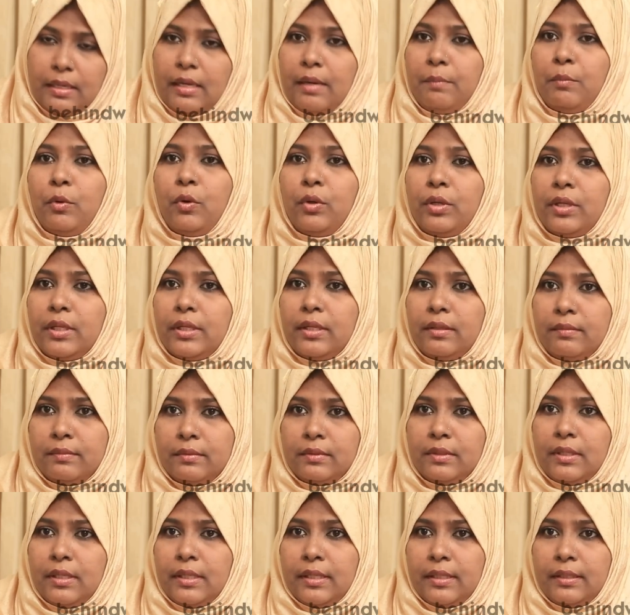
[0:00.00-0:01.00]
அமௌண்ட்டு
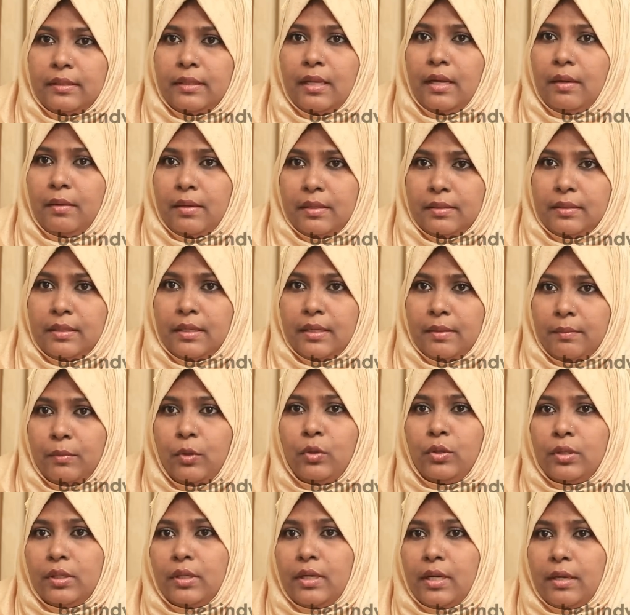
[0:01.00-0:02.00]
இந்த இதான் அந்த
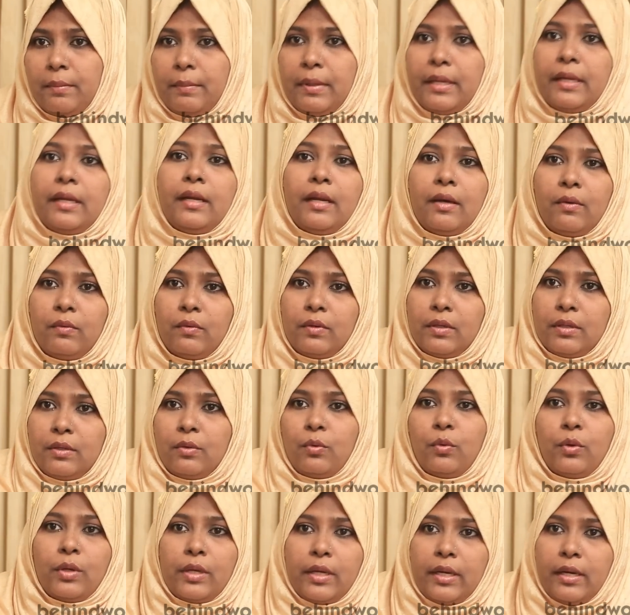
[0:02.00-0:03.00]
அமௌண்ட்டுன்ற மாதிரி நான்
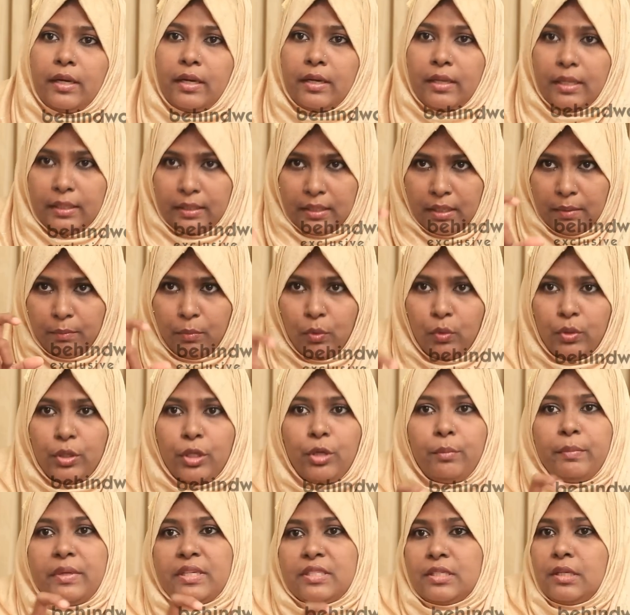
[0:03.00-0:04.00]
உனக்கு கொடுக்குறேன்ற அந்த
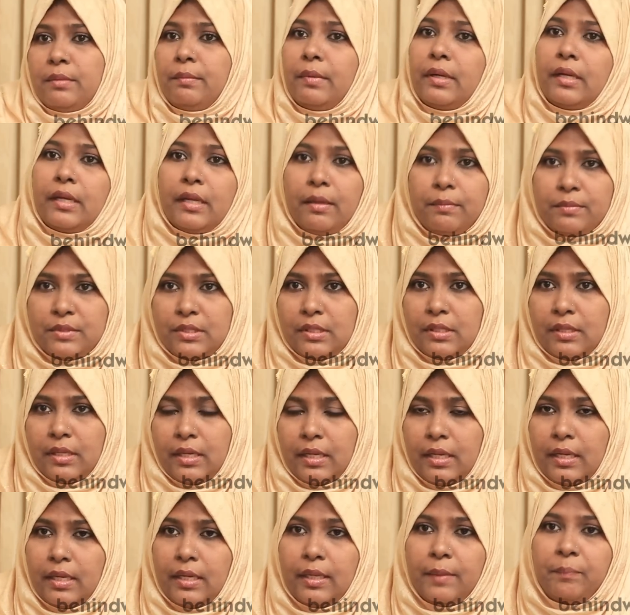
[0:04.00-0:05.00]
அமௌண்ட்டையும் மென்ஷன் பண்ணி
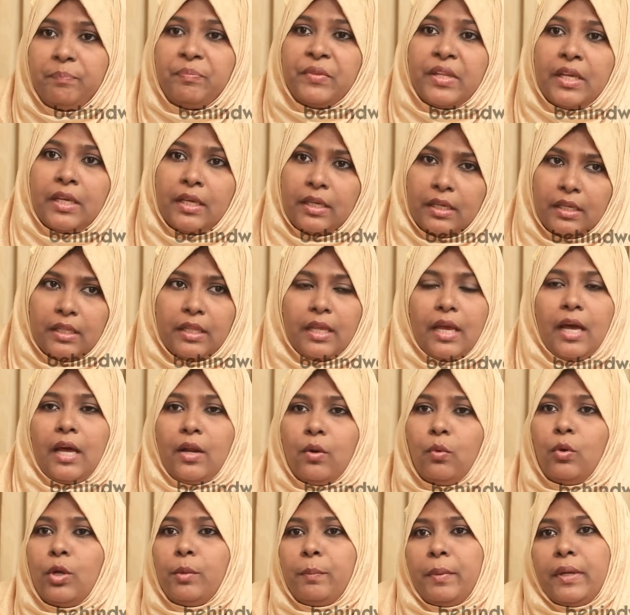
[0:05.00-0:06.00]
அமைச்சிருக்கிறாரு இது
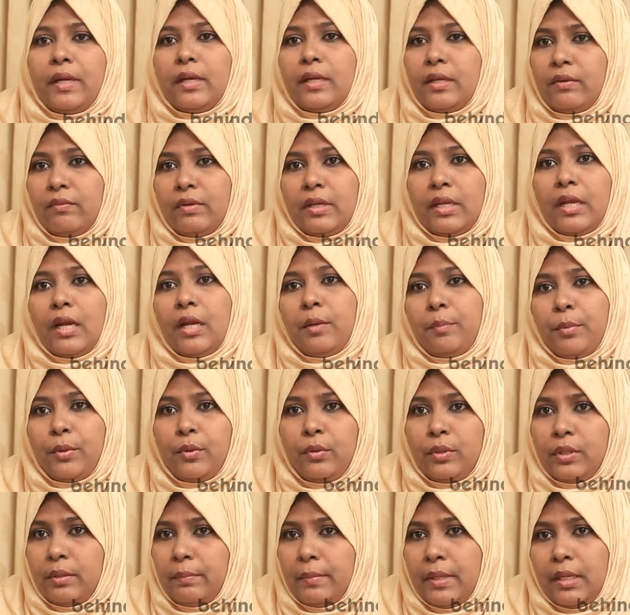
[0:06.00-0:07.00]
யாரோ ஒரு பெண்ணுக்கு இவரையே
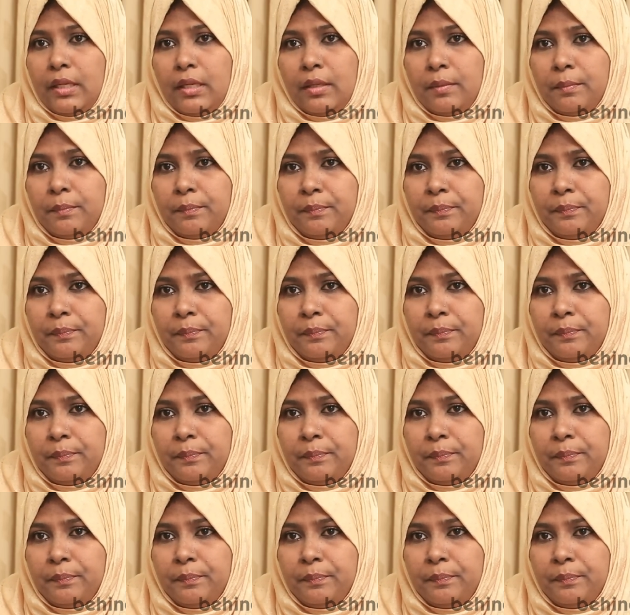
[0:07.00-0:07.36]
அனுப்பணும் இந்த மாதிரி